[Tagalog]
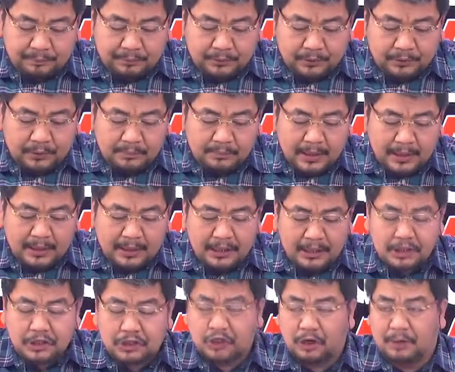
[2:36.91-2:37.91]
Kumbaga
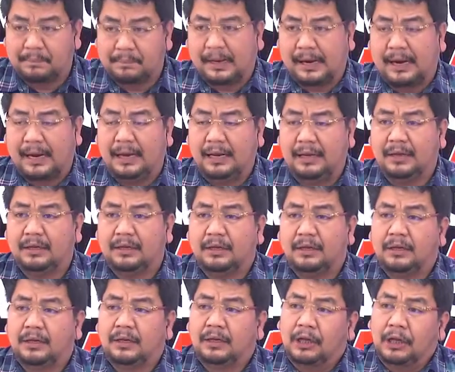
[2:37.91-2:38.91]
sobra
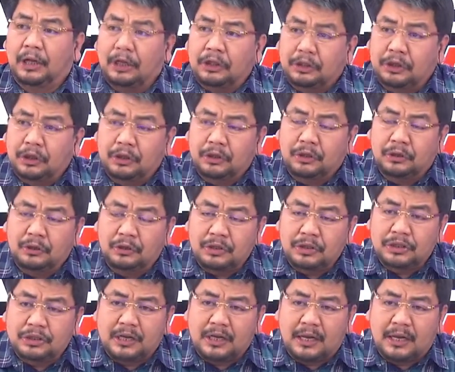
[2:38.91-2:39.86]
doon ho sa